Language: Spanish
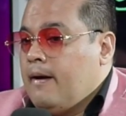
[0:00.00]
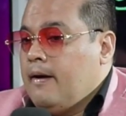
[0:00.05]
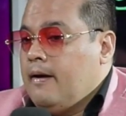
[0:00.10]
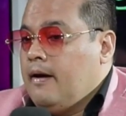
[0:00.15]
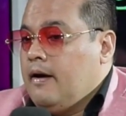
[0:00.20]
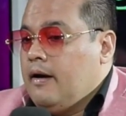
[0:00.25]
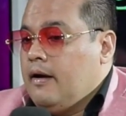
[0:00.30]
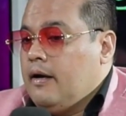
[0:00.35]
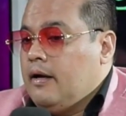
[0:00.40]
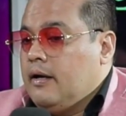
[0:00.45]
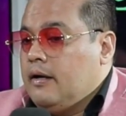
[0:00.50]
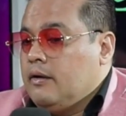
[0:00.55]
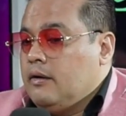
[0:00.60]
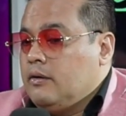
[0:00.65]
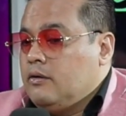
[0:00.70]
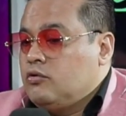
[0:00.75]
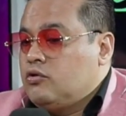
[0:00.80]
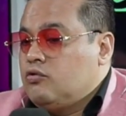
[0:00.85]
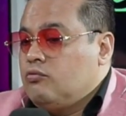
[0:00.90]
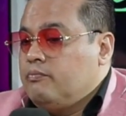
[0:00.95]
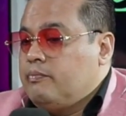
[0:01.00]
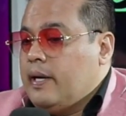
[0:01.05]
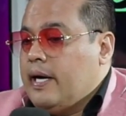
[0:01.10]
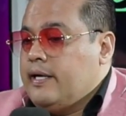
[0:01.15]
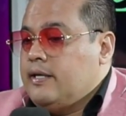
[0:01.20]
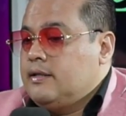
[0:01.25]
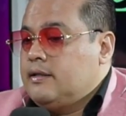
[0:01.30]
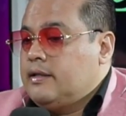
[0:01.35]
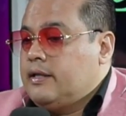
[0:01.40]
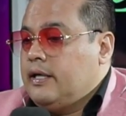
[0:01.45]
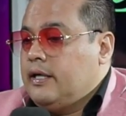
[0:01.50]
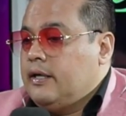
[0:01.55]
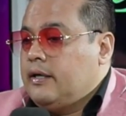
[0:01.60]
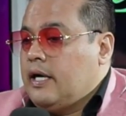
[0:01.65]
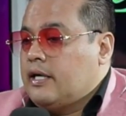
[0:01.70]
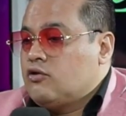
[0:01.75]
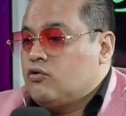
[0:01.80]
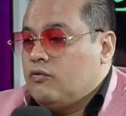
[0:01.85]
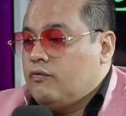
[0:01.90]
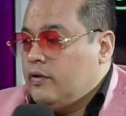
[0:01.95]
eh, es un país que
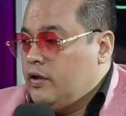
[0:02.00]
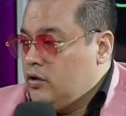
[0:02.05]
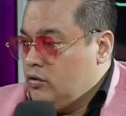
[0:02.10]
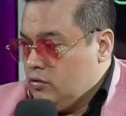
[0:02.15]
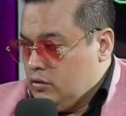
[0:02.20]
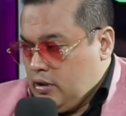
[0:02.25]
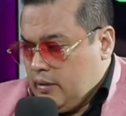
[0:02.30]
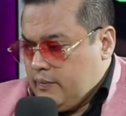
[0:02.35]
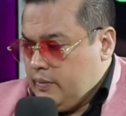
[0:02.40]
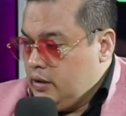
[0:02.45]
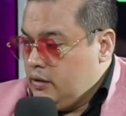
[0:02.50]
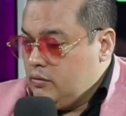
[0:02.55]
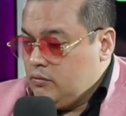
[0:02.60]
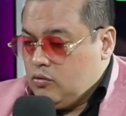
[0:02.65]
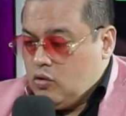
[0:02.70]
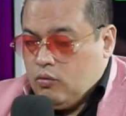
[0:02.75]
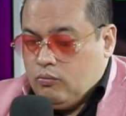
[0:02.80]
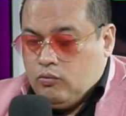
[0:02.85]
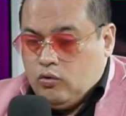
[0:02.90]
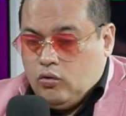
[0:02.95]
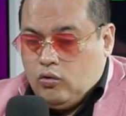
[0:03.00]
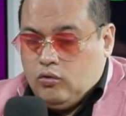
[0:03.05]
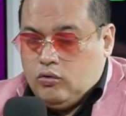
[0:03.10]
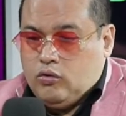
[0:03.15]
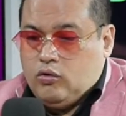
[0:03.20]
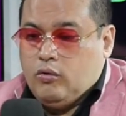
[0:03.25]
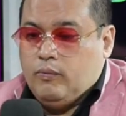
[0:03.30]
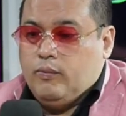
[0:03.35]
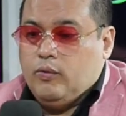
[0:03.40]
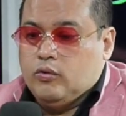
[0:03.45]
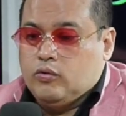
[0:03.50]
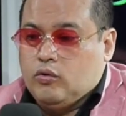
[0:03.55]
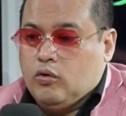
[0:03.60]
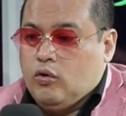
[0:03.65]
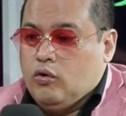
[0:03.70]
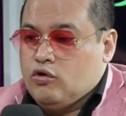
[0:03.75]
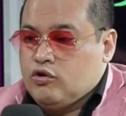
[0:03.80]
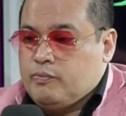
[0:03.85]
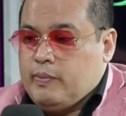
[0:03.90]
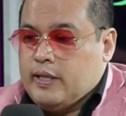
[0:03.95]
ha sufrido también como, como todos
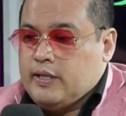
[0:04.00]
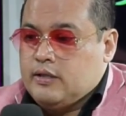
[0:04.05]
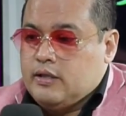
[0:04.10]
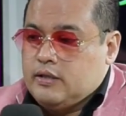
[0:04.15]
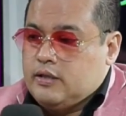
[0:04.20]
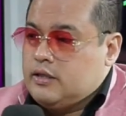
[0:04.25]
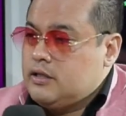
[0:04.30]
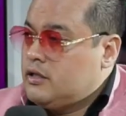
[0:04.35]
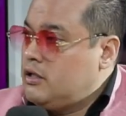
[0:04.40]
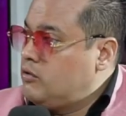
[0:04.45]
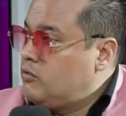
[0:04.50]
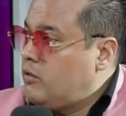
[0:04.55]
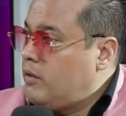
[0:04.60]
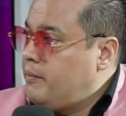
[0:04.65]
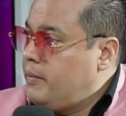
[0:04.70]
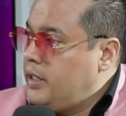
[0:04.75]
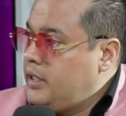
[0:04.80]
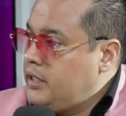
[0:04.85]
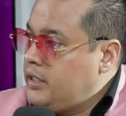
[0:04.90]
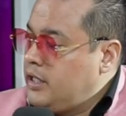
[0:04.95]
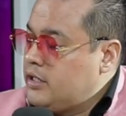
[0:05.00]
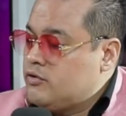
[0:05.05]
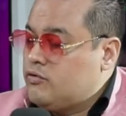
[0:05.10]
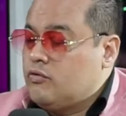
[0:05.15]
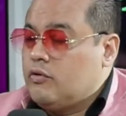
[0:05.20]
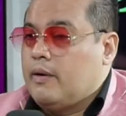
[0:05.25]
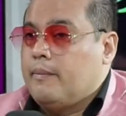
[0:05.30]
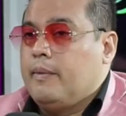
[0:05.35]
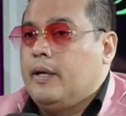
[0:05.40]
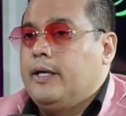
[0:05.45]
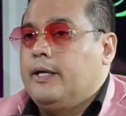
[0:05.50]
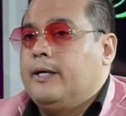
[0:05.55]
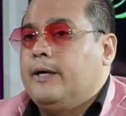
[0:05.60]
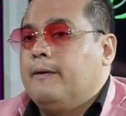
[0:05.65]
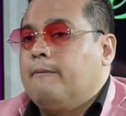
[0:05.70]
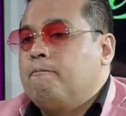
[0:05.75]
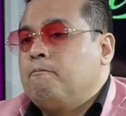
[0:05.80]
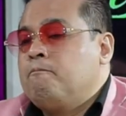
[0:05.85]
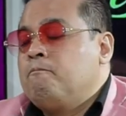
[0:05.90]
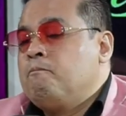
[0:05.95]
los países de Centroamérica y
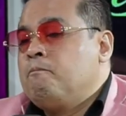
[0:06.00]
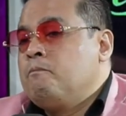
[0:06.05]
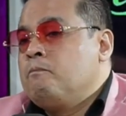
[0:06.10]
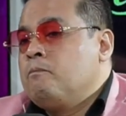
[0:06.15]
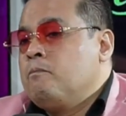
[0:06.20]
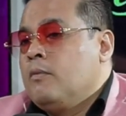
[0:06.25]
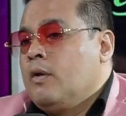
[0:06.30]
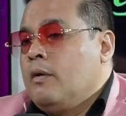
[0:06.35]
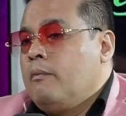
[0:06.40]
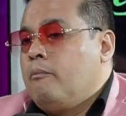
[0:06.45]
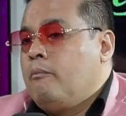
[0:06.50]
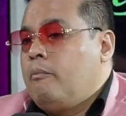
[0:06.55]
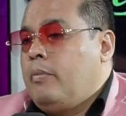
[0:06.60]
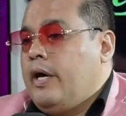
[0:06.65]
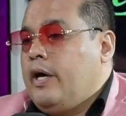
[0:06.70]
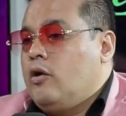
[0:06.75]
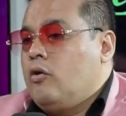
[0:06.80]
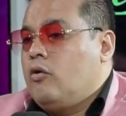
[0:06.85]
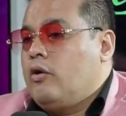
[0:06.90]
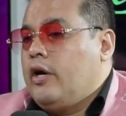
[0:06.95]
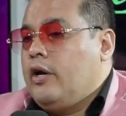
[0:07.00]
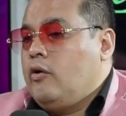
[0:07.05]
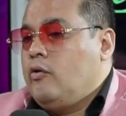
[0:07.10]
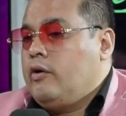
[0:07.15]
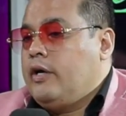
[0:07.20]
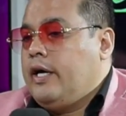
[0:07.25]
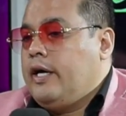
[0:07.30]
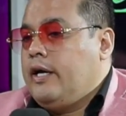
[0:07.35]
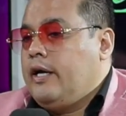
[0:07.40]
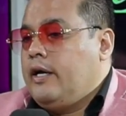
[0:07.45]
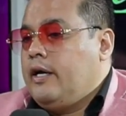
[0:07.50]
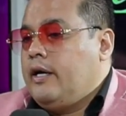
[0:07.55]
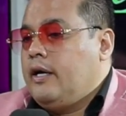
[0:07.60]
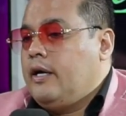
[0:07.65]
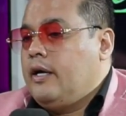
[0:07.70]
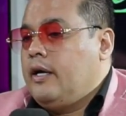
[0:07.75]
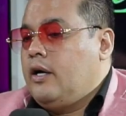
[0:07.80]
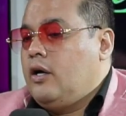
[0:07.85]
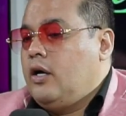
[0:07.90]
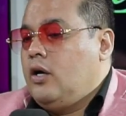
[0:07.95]
Sudamérica, pero creo
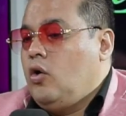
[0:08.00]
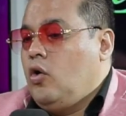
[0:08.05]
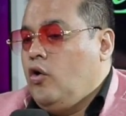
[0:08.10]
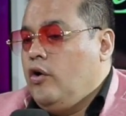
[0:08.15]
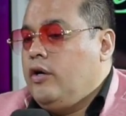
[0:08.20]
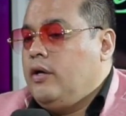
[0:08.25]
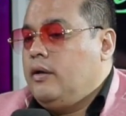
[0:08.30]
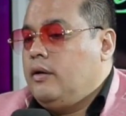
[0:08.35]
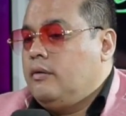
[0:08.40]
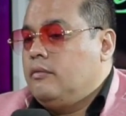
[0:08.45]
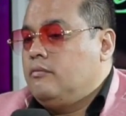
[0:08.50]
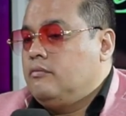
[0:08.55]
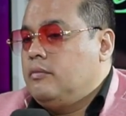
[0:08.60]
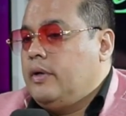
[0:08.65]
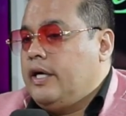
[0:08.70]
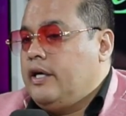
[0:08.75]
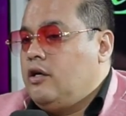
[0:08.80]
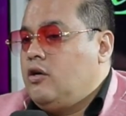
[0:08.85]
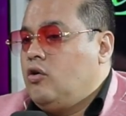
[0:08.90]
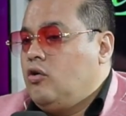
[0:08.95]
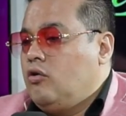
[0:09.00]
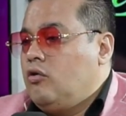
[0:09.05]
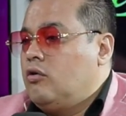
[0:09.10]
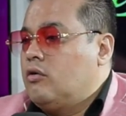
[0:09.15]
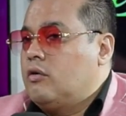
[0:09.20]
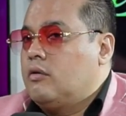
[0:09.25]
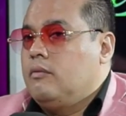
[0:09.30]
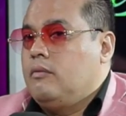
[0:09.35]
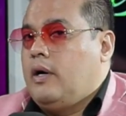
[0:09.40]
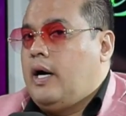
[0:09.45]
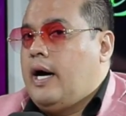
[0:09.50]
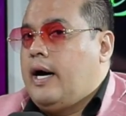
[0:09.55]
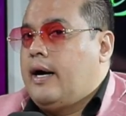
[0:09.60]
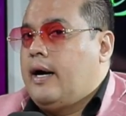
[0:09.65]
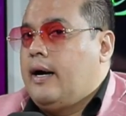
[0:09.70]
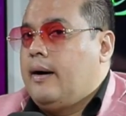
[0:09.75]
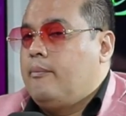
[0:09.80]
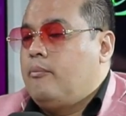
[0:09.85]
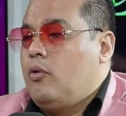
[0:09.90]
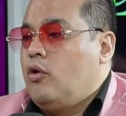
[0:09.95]
que hoy México
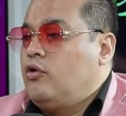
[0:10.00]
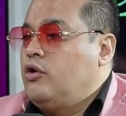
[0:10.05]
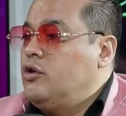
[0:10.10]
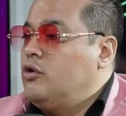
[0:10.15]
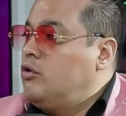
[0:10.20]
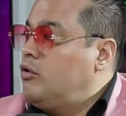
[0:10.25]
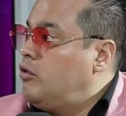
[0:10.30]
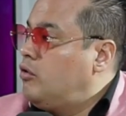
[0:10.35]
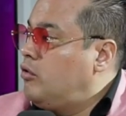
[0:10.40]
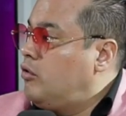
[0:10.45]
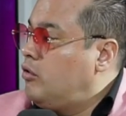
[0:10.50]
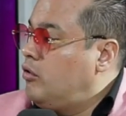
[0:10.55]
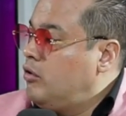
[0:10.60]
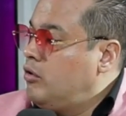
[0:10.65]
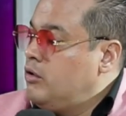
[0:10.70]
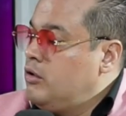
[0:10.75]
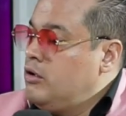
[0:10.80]
ha podido